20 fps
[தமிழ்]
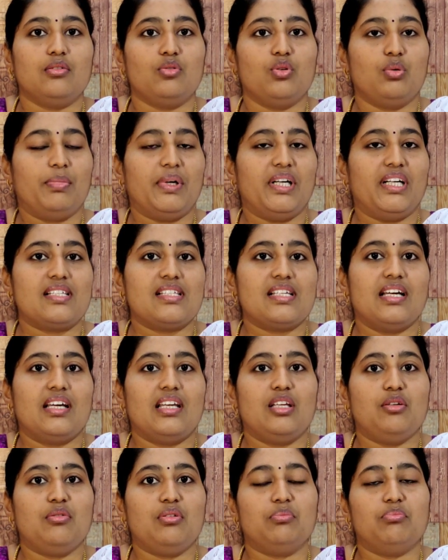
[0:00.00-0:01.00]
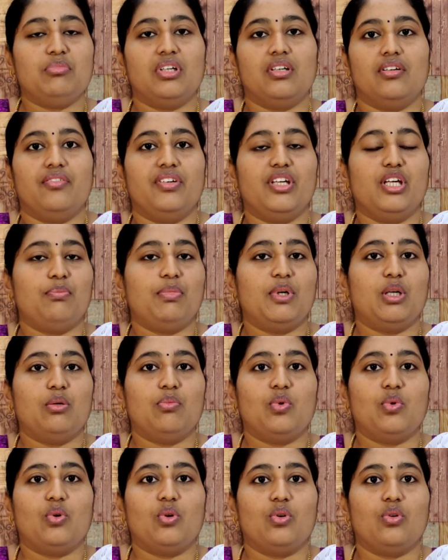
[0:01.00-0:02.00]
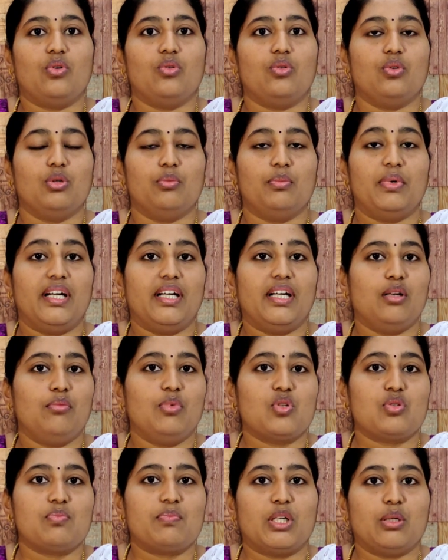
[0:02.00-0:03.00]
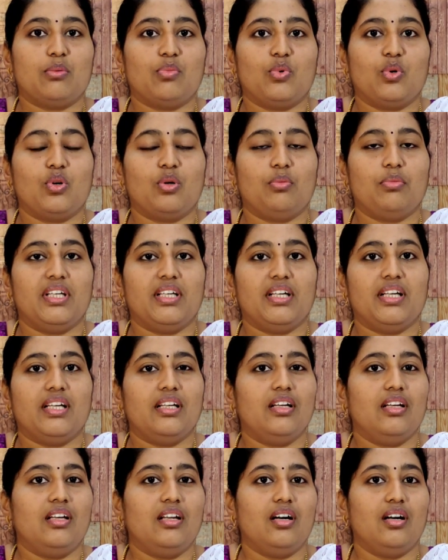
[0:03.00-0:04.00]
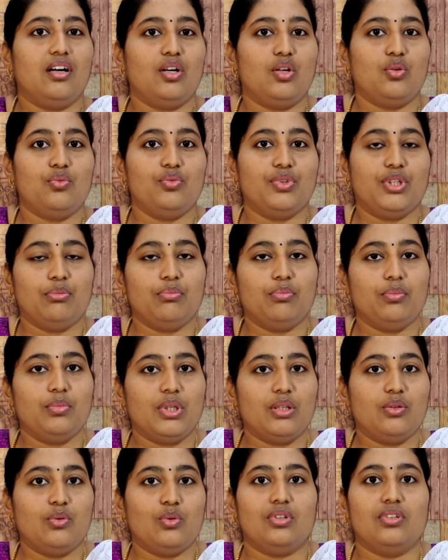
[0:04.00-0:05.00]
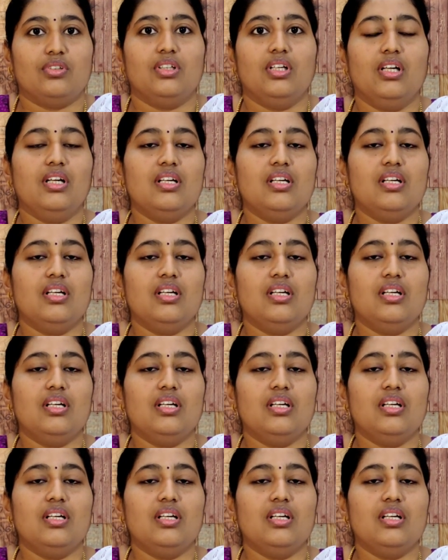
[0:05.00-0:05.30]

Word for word: ஒரு பட்டு சாரீ வியர் பண்ண போகிறோம் ஒரு பிரைடல் போஸ் பண்ண போகிறோம் அப்படின்னாலே எல்லாரும் விரும்புகிற ஒரு